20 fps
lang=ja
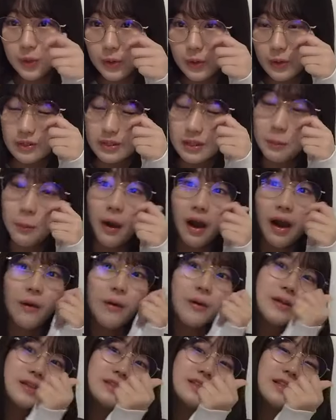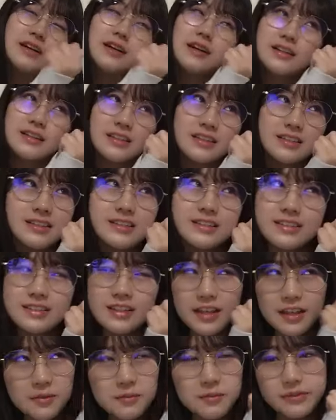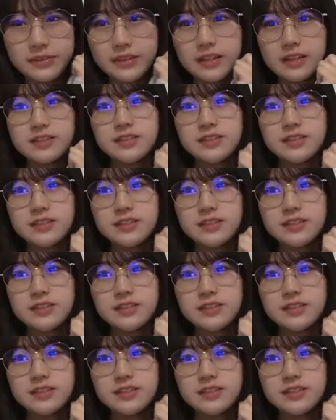そうでも葵さんが出てきて